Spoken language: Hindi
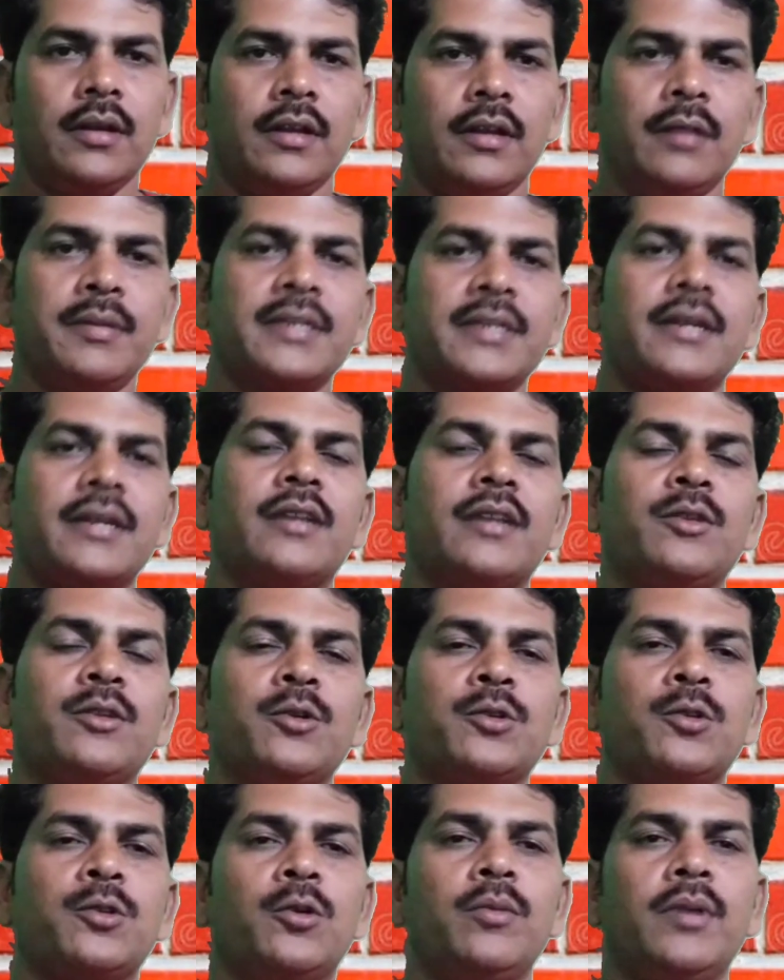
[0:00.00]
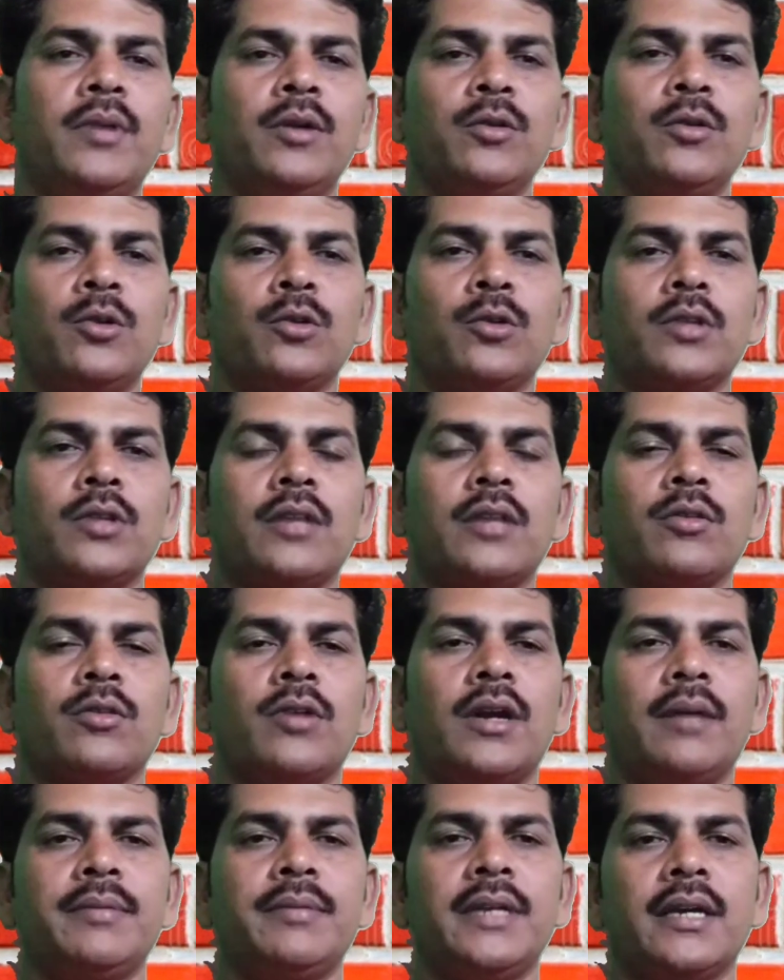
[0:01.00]
नमस्कार दोस्तों मैं हूं रोहतास और
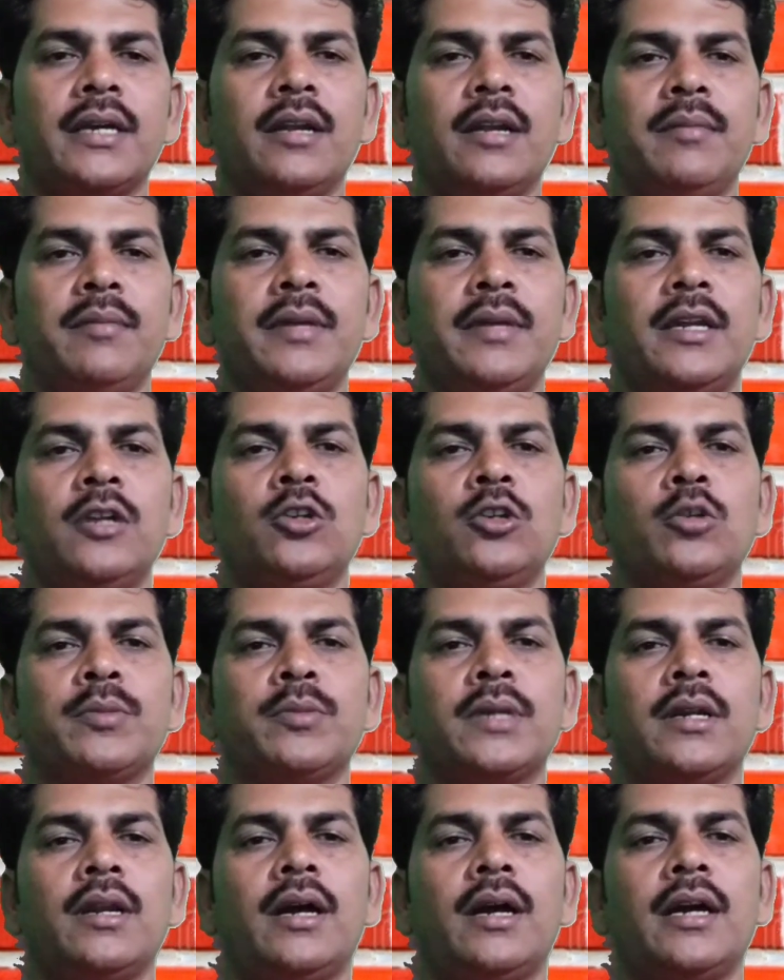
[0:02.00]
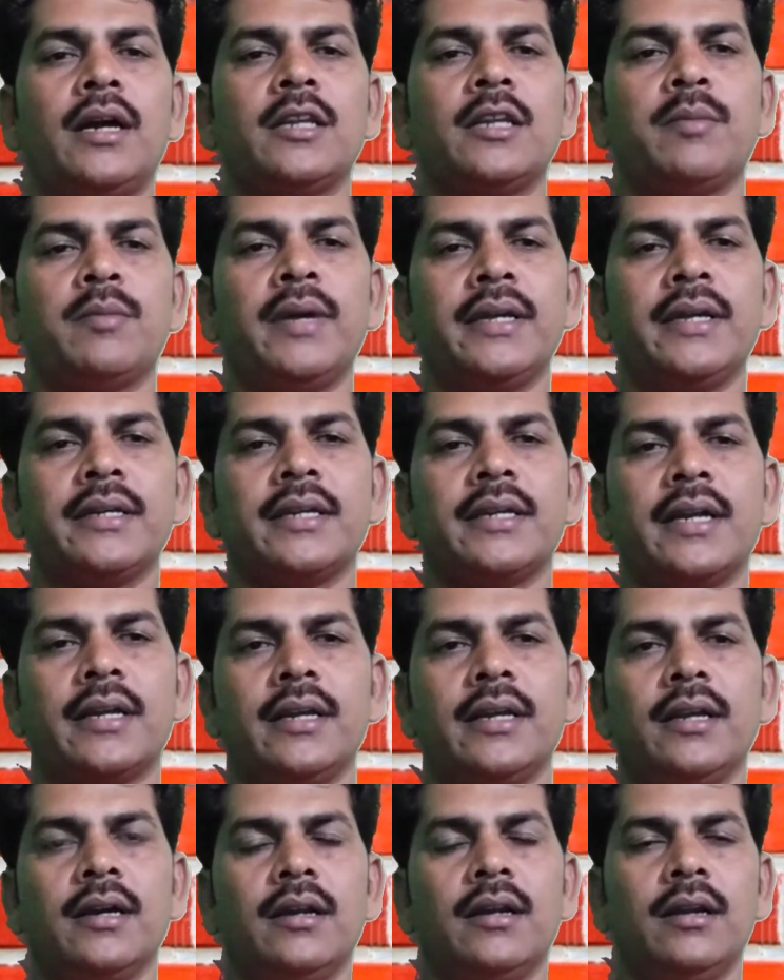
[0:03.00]
आप देख रहे हैं मेरा यूट्यूब चैनल आर एस बाइक
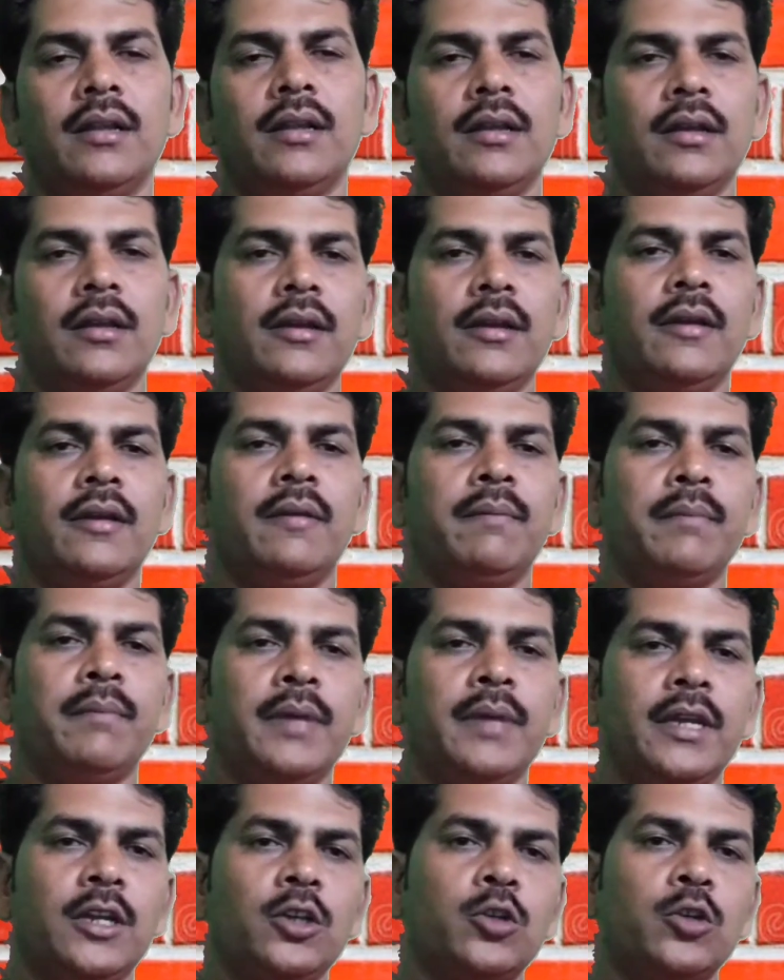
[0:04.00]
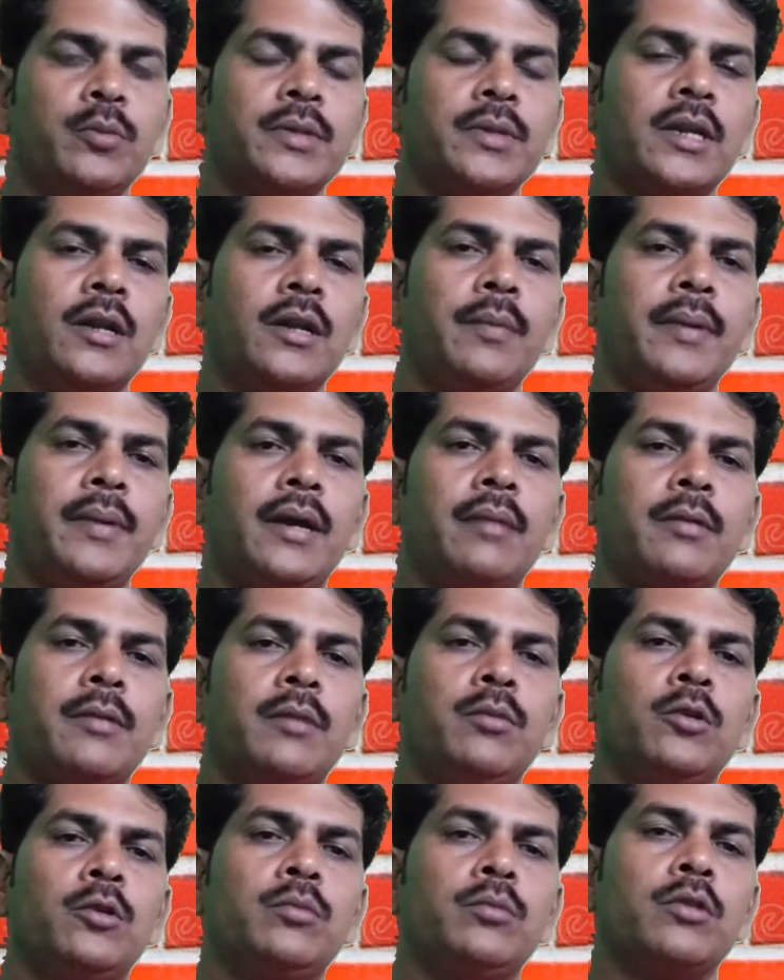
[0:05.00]
टेक्निकल मेरे यूट्यूब चैनल पर आपका
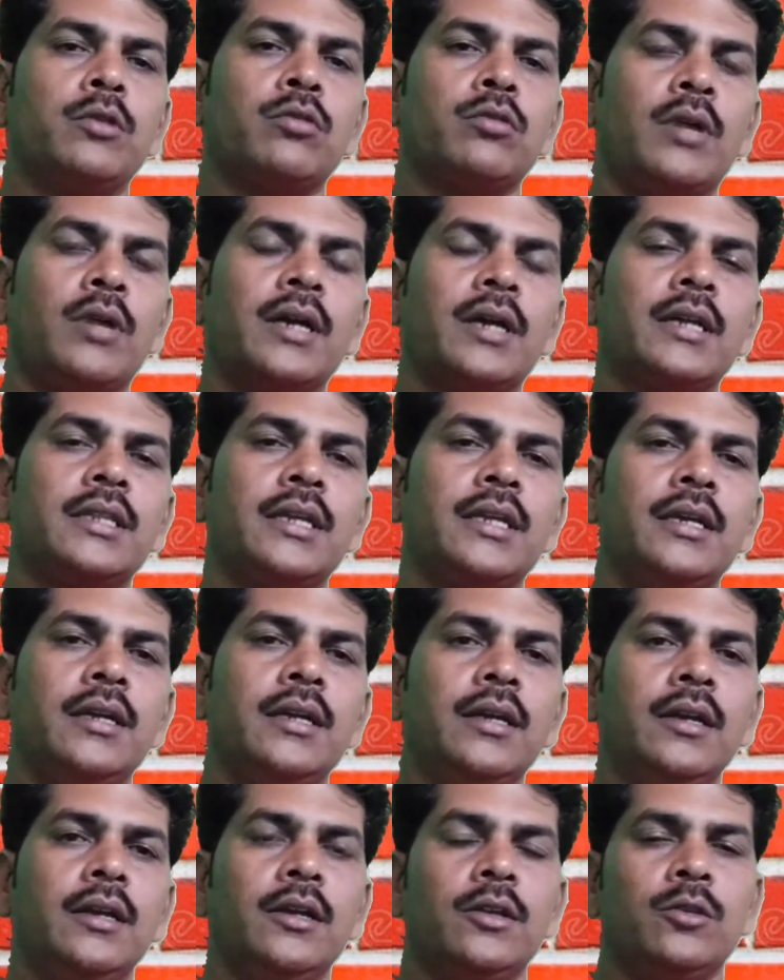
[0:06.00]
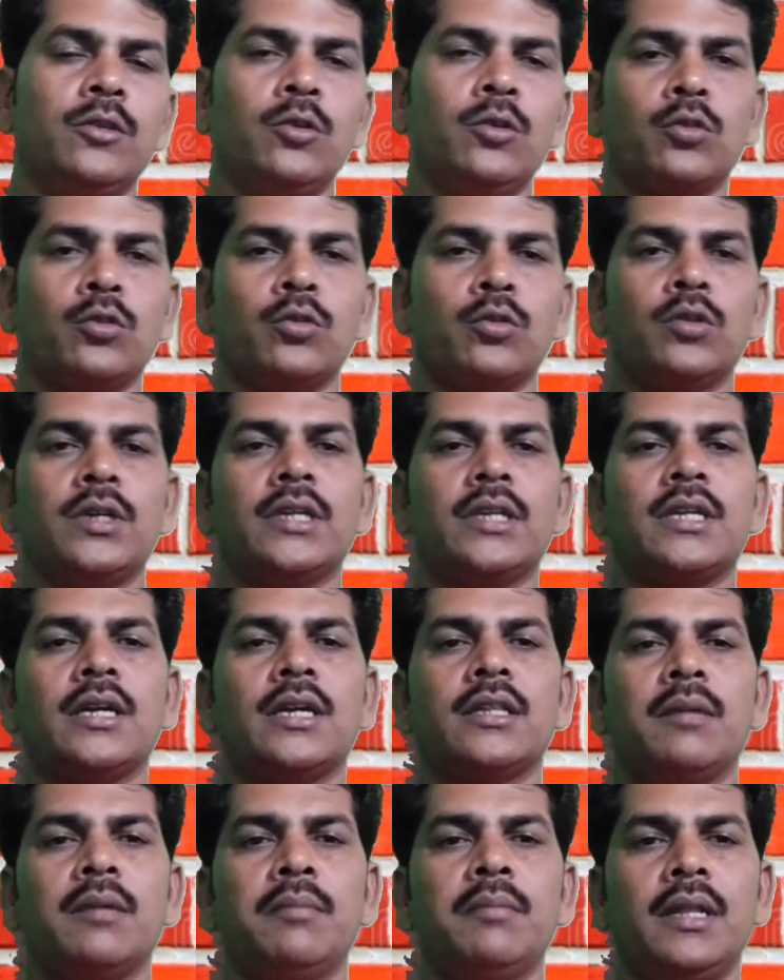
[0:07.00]
बहुत बहुत स्वागत है दोस्तों जैसा
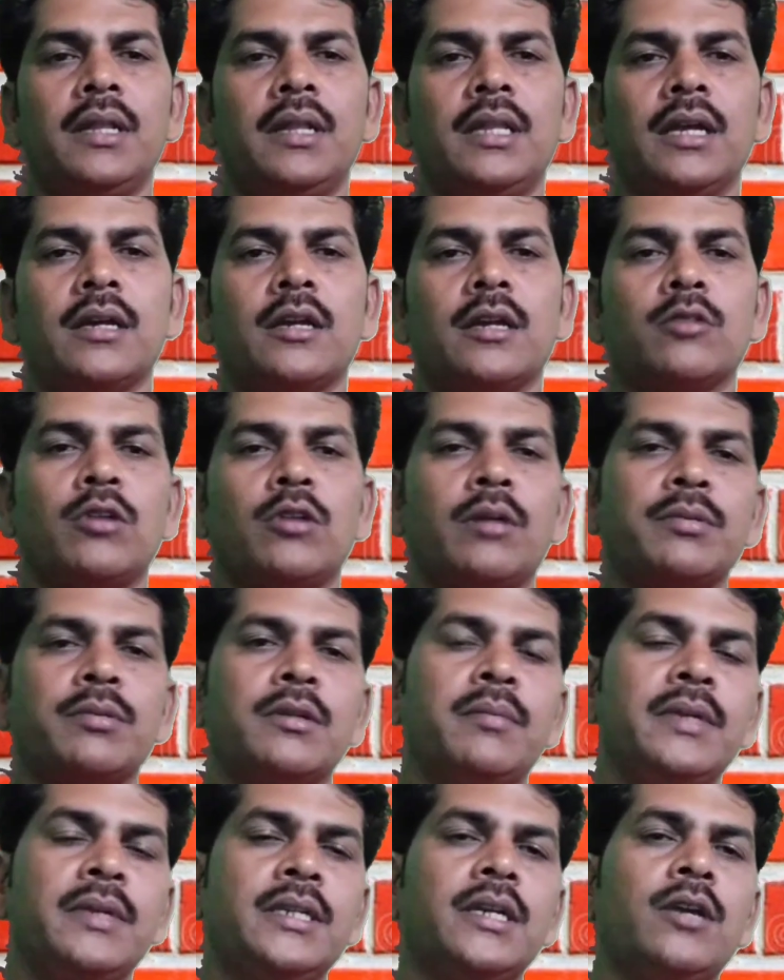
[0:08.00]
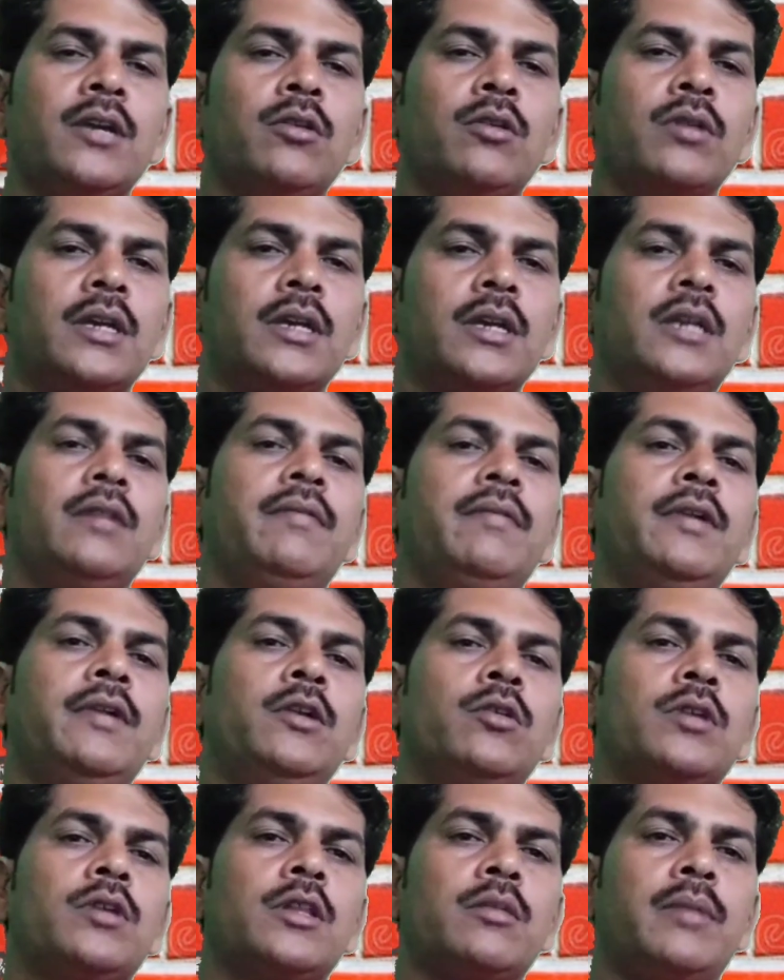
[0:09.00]
कि थंबनेल देखकर तो आप समझ ही गए होंगे कि ये
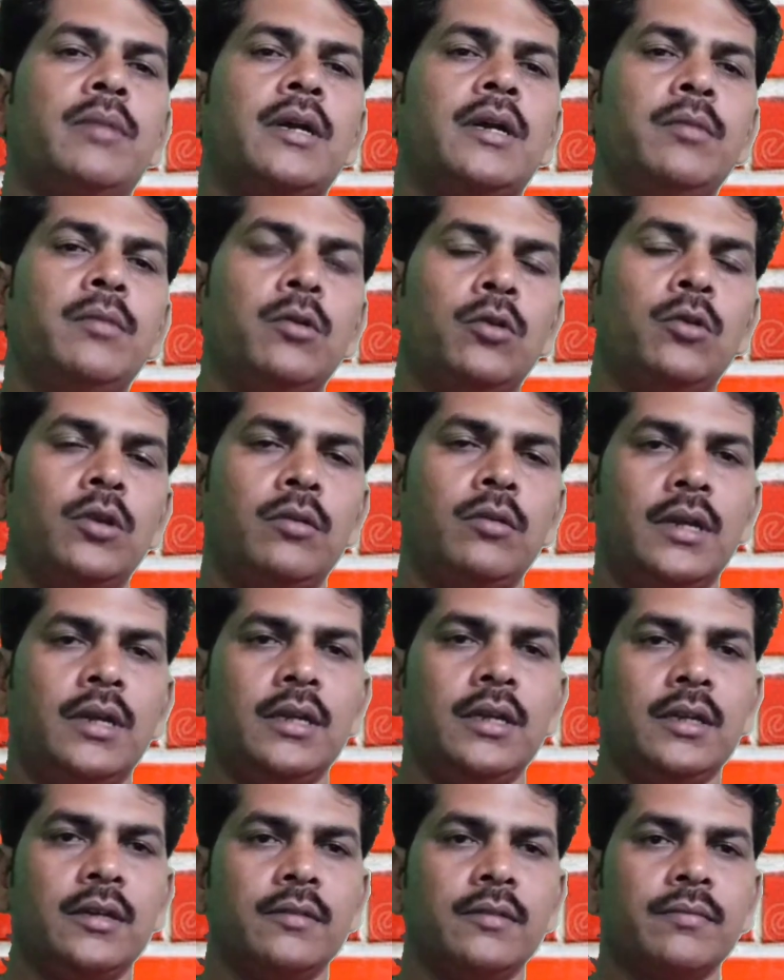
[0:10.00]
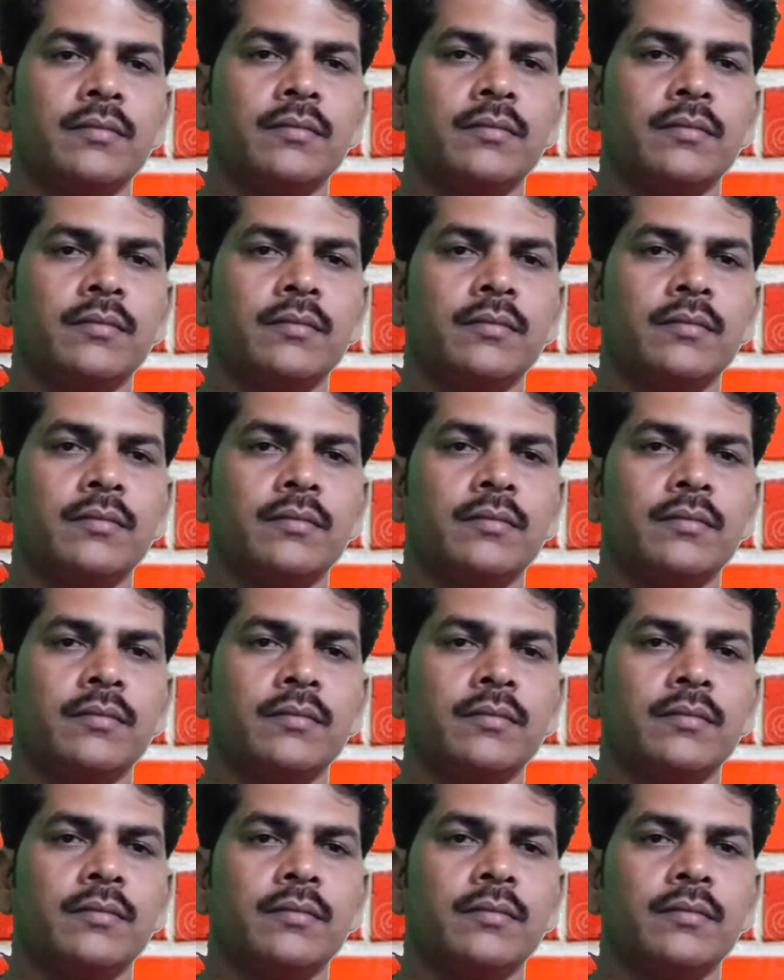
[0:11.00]
वीडियो किस बारे में होने वाली है